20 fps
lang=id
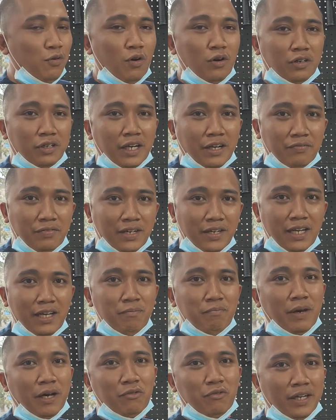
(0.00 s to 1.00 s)
Warcraft
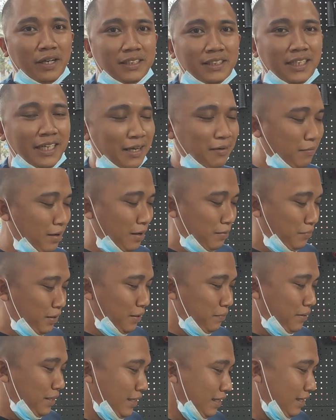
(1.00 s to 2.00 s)
ini impact wrench ini
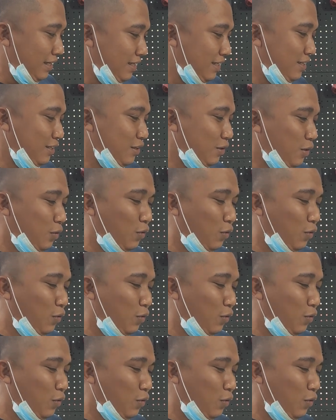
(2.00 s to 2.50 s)
emang bener-bener